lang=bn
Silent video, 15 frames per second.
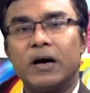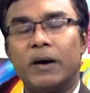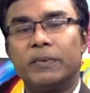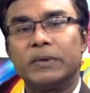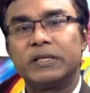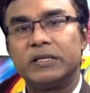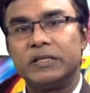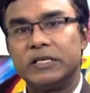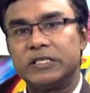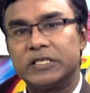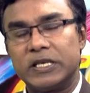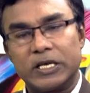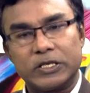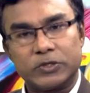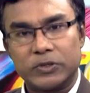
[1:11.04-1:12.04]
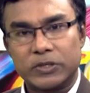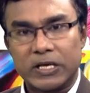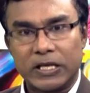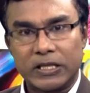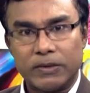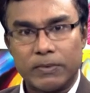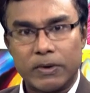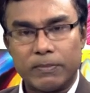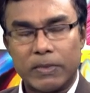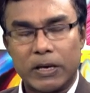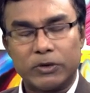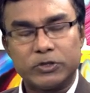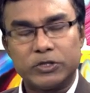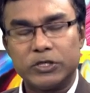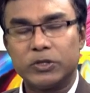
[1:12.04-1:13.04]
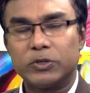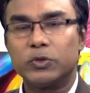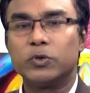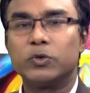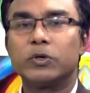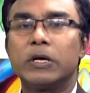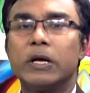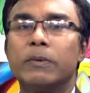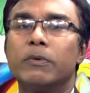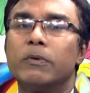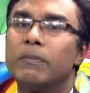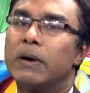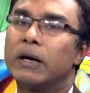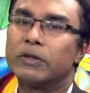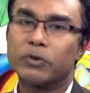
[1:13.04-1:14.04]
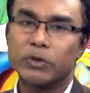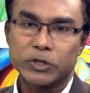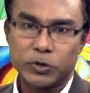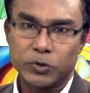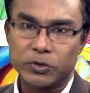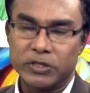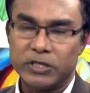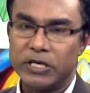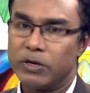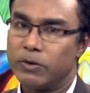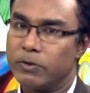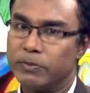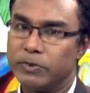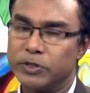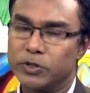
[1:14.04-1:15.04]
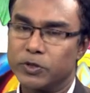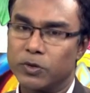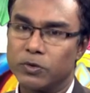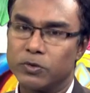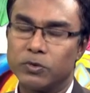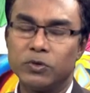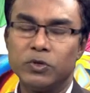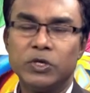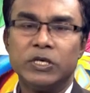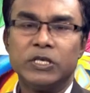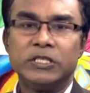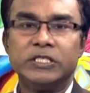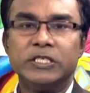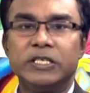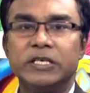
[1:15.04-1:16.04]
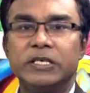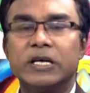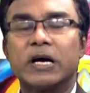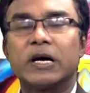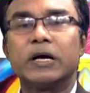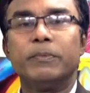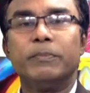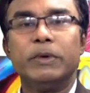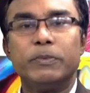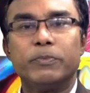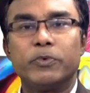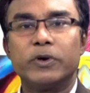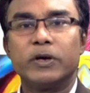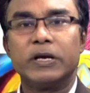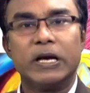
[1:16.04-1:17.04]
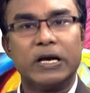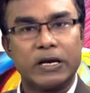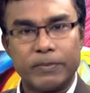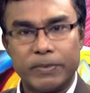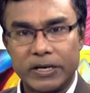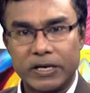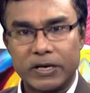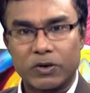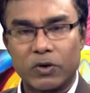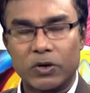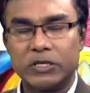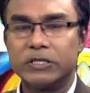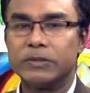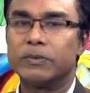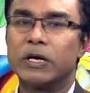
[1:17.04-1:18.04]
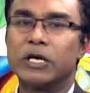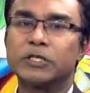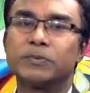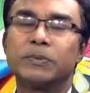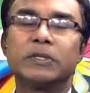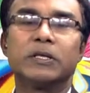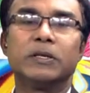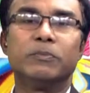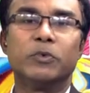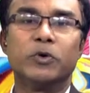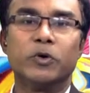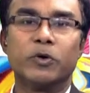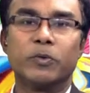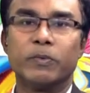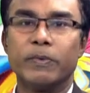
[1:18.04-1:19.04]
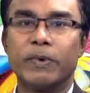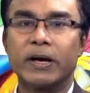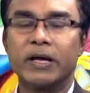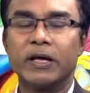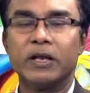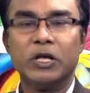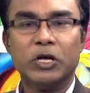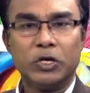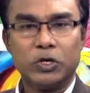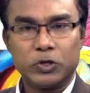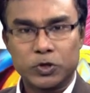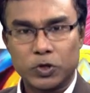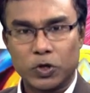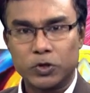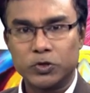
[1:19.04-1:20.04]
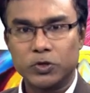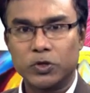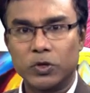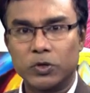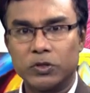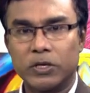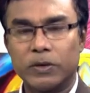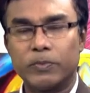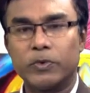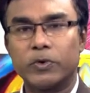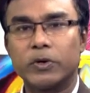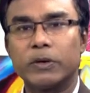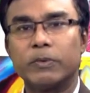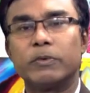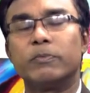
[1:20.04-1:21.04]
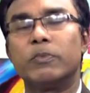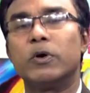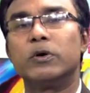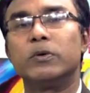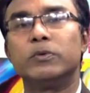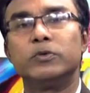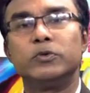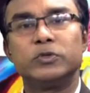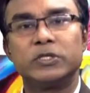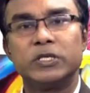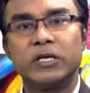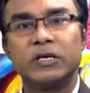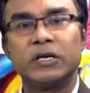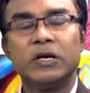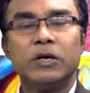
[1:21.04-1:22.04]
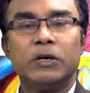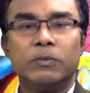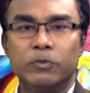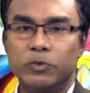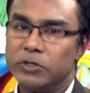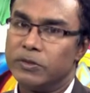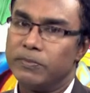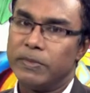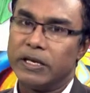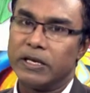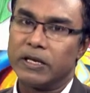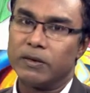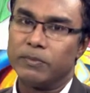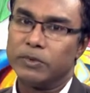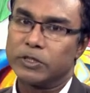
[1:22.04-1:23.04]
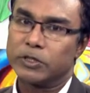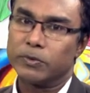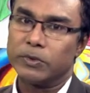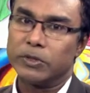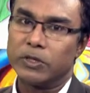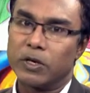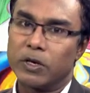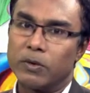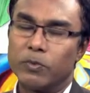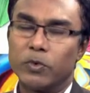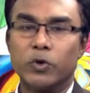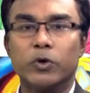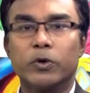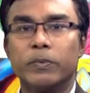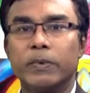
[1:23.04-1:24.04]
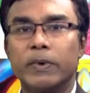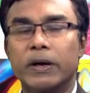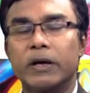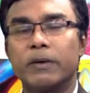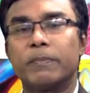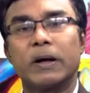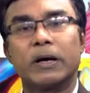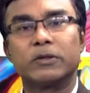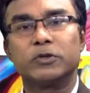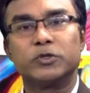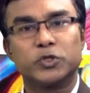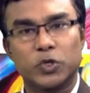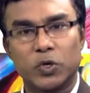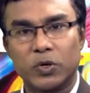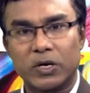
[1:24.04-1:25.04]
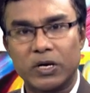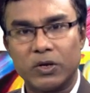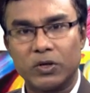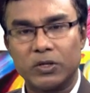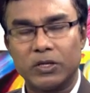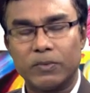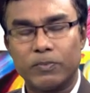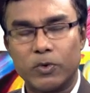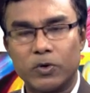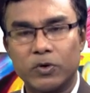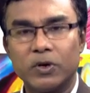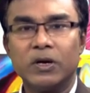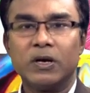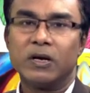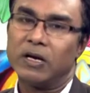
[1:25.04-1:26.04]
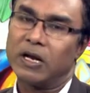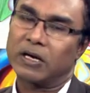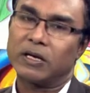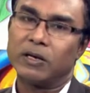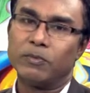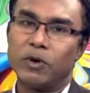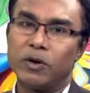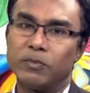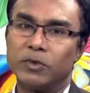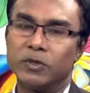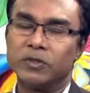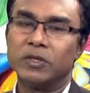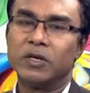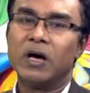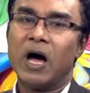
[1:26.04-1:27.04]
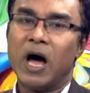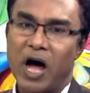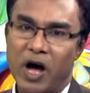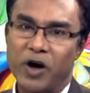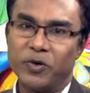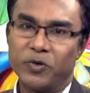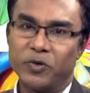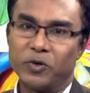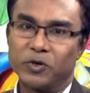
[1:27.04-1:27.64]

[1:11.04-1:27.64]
আমাদের দেশের একজন খ্যাতিমান মানসিক রোগ এবং মাদকাশক্তি নিরাময় বিশেষজ্ঞ যিনি ঢাকার মিরপুরের ডেল্টা মেডিকেল কলেজ এবং হাসপাতালের মনোরোগ বিভাগের সহযোগী অধ্যাপক এবং বঙ্গবন্ধু শেখ মুজিব মেডিকেল বিশ্ববিদ্যালয়ের মনোরোগ বিভাগের প্রাক্তন সহকারী অধ্যাপক ডাক্তার মোহাম্মদ হাওনুর